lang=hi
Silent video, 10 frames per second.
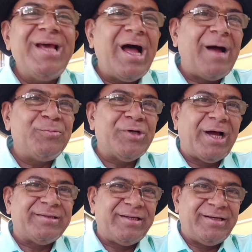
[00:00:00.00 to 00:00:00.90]
यदि आप
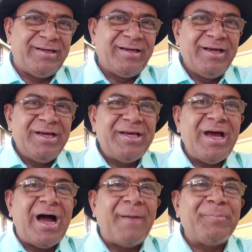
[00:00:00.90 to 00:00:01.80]
चाहते हैं
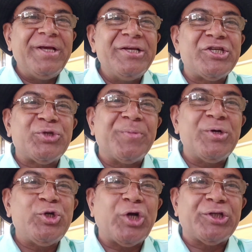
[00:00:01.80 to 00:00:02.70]
कि आपकी
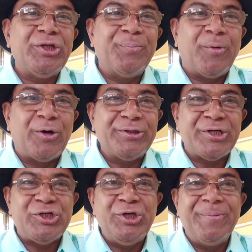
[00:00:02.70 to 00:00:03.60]
स्मरण शक्ति
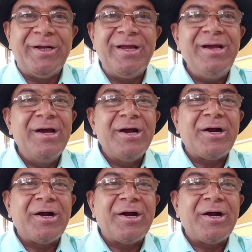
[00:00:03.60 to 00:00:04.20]
बहुत अच्छी बने